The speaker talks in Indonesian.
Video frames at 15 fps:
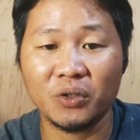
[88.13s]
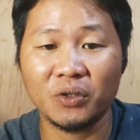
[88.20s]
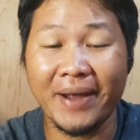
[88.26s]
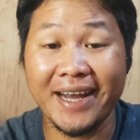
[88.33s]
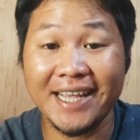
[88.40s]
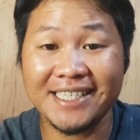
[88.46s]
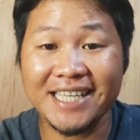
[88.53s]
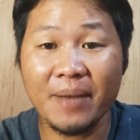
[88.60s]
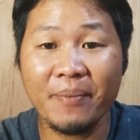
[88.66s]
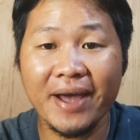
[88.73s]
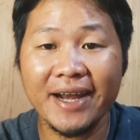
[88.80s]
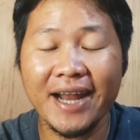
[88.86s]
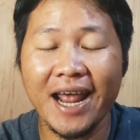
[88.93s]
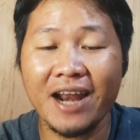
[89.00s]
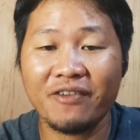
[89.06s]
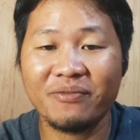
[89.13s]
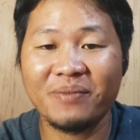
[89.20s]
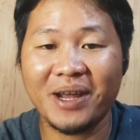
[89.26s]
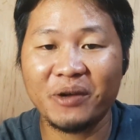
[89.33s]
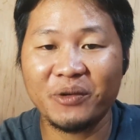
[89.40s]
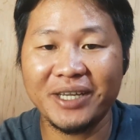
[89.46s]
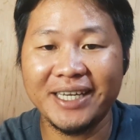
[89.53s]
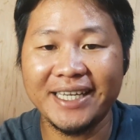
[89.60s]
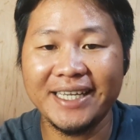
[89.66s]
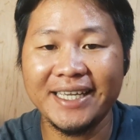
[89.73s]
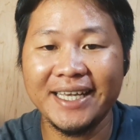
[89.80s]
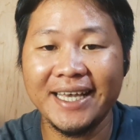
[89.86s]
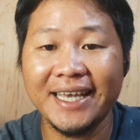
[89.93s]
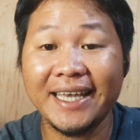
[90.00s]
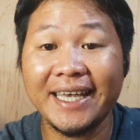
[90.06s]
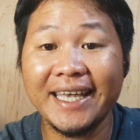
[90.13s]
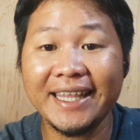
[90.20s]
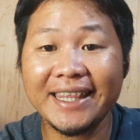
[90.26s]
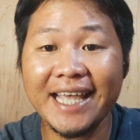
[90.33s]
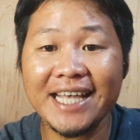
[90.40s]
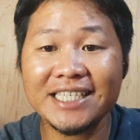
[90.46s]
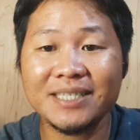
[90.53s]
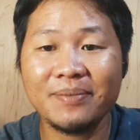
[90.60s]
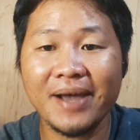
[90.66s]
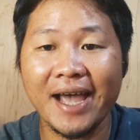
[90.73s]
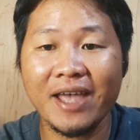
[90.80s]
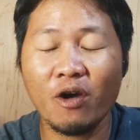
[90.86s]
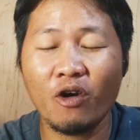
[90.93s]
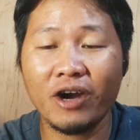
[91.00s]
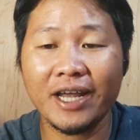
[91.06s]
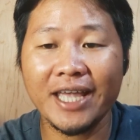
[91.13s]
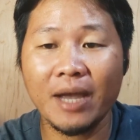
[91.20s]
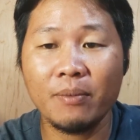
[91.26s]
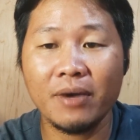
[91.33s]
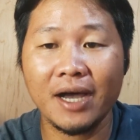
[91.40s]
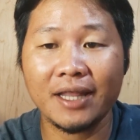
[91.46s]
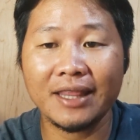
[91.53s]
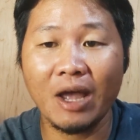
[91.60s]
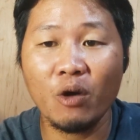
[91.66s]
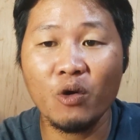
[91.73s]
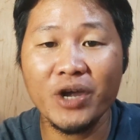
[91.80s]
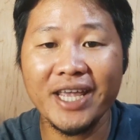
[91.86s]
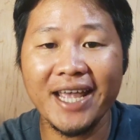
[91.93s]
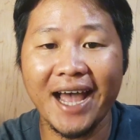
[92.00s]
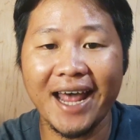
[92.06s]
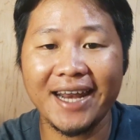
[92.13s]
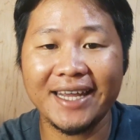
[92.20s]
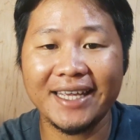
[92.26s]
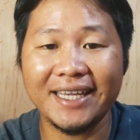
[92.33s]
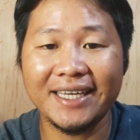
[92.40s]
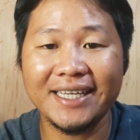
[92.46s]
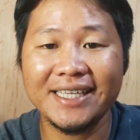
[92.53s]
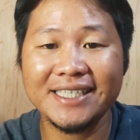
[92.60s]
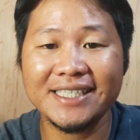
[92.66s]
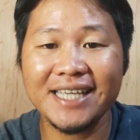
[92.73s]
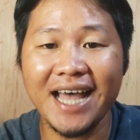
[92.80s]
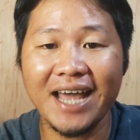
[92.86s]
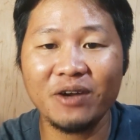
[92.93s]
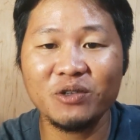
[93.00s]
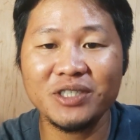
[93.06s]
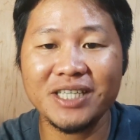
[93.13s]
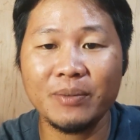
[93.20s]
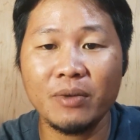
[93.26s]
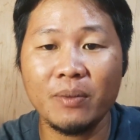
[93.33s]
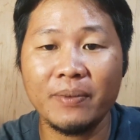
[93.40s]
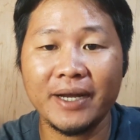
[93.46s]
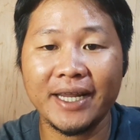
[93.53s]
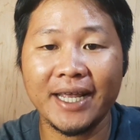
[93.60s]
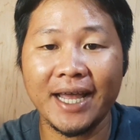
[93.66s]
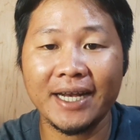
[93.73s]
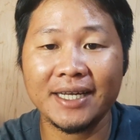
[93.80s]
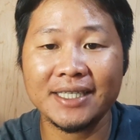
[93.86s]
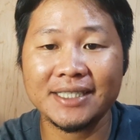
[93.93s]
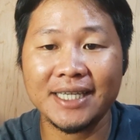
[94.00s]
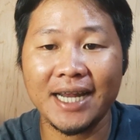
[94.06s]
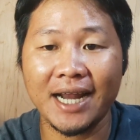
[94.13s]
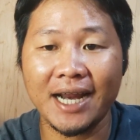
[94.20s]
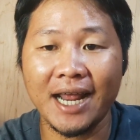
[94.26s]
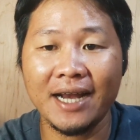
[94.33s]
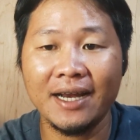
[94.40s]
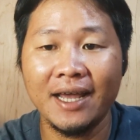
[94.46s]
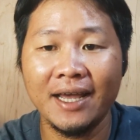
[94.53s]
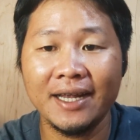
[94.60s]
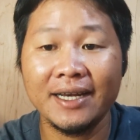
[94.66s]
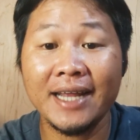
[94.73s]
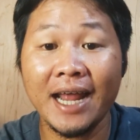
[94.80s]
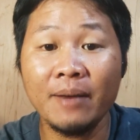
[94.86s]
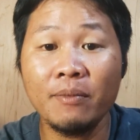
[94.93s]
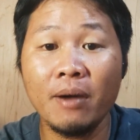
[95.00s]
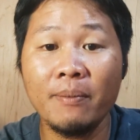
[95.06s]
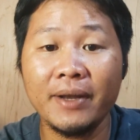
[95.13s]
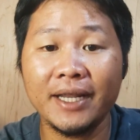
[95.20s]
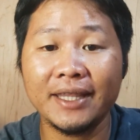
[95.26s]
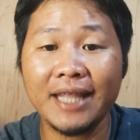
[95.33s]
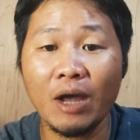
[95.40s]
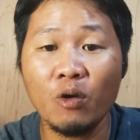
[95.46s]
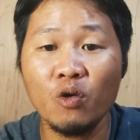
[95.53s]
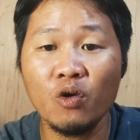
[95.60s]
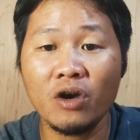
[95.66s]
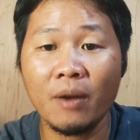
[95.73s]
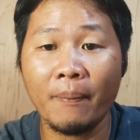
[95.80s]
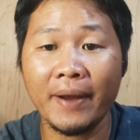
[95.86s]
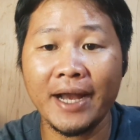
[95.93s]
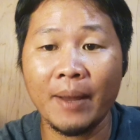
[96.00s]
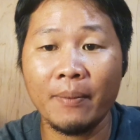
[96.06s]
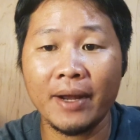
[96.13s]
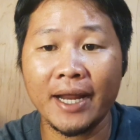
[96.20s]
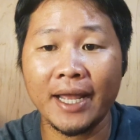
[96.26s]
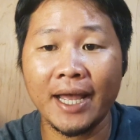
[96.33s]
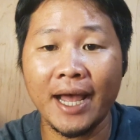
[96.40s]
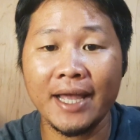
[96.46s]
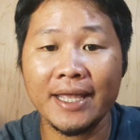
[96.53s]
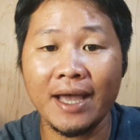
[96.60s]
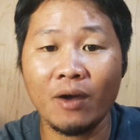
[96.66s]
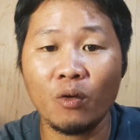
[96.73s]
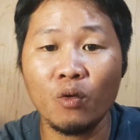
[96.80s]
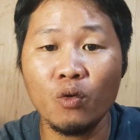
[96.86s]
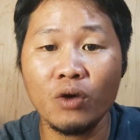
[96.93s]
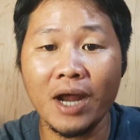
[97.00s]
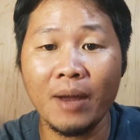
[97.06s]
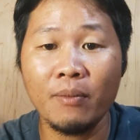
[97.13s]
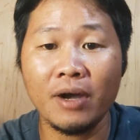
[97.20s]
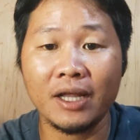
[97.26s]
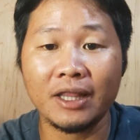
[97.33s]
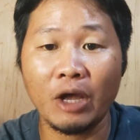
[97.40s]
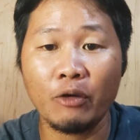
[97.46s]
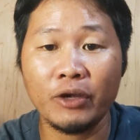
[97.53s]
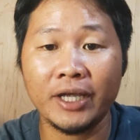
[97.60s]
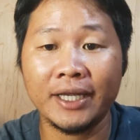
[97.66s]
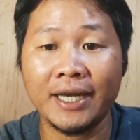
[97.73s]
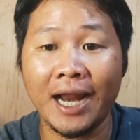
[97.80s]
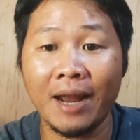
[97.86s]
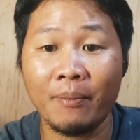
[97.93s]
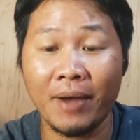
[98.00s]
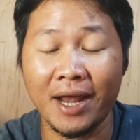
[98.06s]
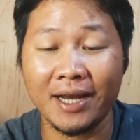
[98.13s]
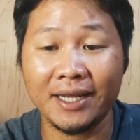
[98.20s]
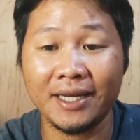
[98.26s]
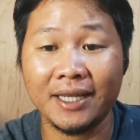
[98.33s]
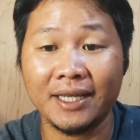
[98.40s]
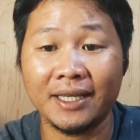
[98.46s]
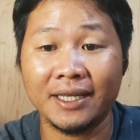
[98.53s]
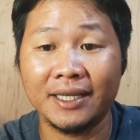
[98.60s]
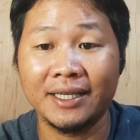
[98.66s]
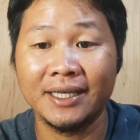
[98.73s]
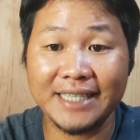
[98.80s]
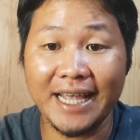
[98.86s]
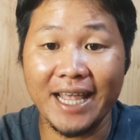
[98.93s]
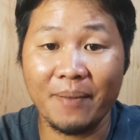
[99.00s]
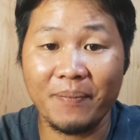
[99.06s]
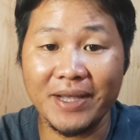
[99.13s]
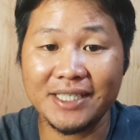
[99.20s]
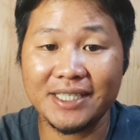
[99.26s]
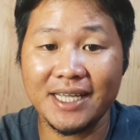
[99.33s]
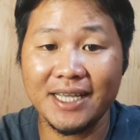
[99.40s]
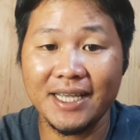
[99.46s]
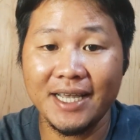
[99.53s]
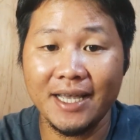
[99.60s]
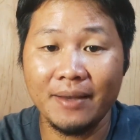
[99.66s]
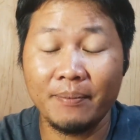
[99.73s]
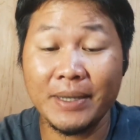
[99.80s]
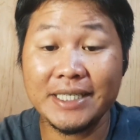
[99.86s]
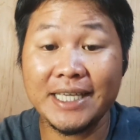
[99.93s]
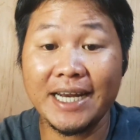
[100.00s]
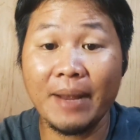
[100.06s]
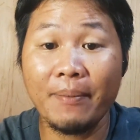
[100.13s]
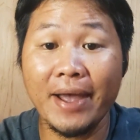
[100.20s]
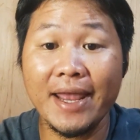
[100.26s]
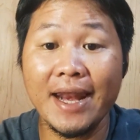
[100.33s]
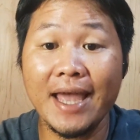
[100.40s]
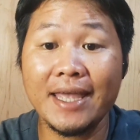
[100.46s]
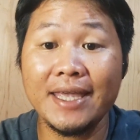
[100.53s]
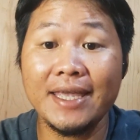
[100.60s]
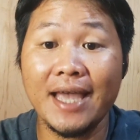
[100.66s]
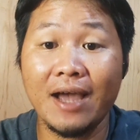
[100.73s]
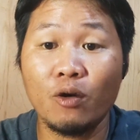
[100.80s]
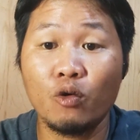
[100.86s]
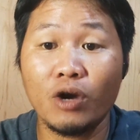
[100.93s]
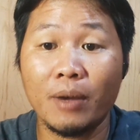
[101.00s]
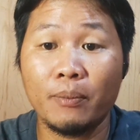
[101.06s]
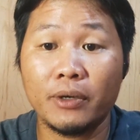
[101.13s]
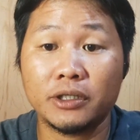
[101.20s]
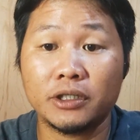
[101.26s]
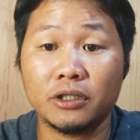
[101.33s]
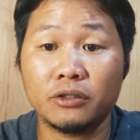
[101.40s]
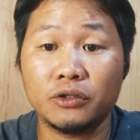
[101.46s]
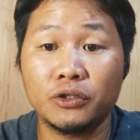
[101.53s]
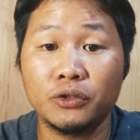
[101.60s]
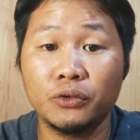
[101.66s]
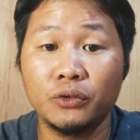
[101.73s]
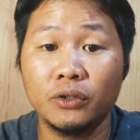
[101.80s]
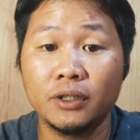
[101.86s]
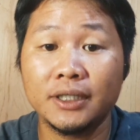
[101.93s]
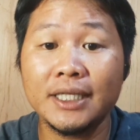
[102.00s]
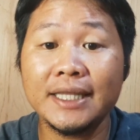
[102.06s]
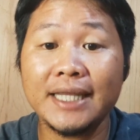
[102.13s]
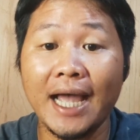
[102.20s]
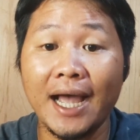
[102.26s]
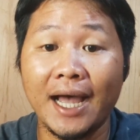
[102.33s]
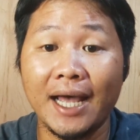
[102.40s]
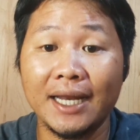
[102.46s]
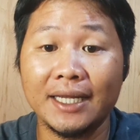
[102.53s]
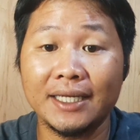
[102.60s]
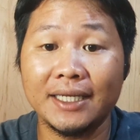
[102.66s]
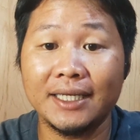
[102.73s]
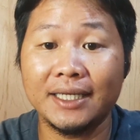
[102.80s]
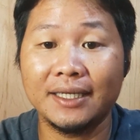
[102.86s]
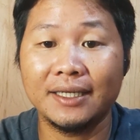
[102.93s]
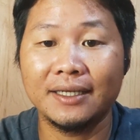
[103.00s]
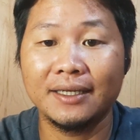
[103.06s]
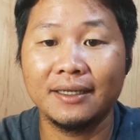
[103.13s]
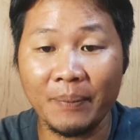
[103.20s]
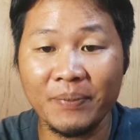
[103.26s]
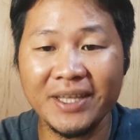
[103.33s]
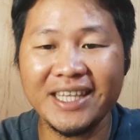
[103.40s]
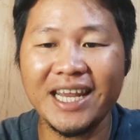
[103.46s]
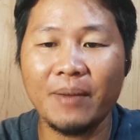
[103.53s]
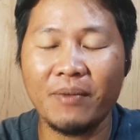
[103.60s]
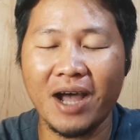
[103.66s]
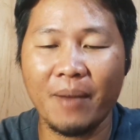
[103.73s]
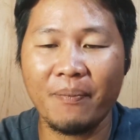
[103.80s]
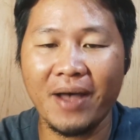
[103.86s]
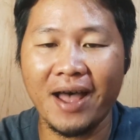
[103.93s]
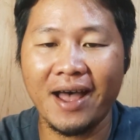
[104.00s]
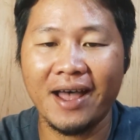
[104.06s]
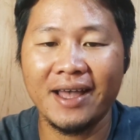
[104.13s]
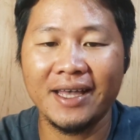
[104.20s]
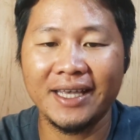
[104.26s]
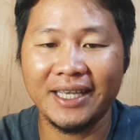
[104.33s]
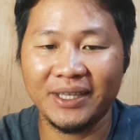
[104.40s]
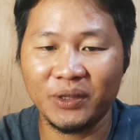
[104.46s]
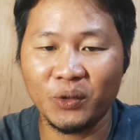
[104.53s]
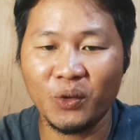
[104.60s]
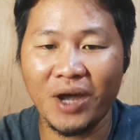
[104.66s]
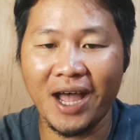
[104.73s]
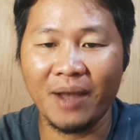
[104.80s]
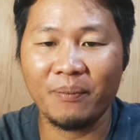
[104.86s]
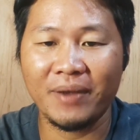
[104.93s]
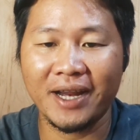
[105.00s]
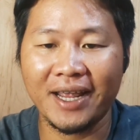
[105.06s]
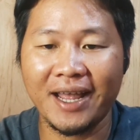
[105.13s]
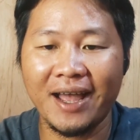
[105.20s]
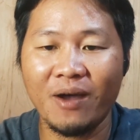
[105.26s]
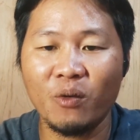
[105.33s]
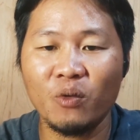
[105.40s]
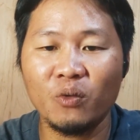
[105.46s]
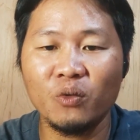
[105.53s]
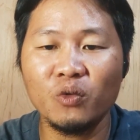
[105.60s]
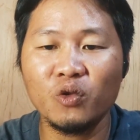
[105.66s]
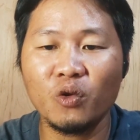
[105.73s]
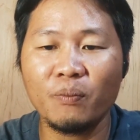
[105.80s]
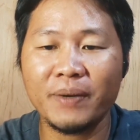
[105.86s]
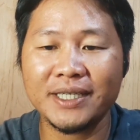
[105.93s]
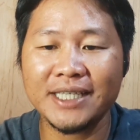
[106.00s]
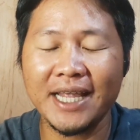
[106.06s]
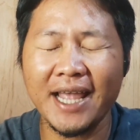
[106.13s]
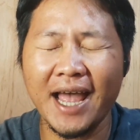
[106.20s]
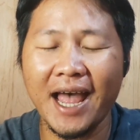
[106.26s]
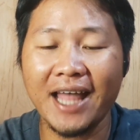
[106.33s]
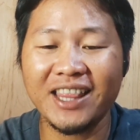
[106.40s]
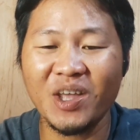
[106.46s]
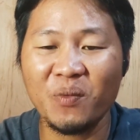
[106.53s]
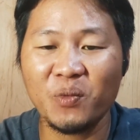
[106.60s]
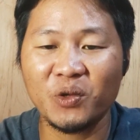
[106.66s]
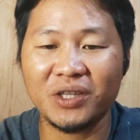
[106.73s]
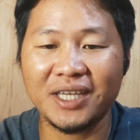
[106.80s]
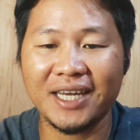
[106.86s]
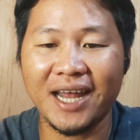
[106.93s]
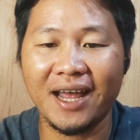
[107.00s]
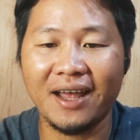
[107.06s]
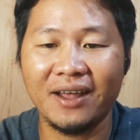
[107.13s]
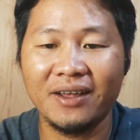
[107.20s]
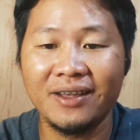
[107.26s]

Pada zaman alaf baru ini, kita sebagai orang yang mengetahui hal ini seharusnya memberikan kesadaran dan memberitahu kepada mereka yang kurang mengetahui dalam hal ini. Saya pasti masih ramai lagi yang kurang bersetuju tentang hal ini, tapi tidak mengapa, itu hak mereka untuk percaya ataupun tidak.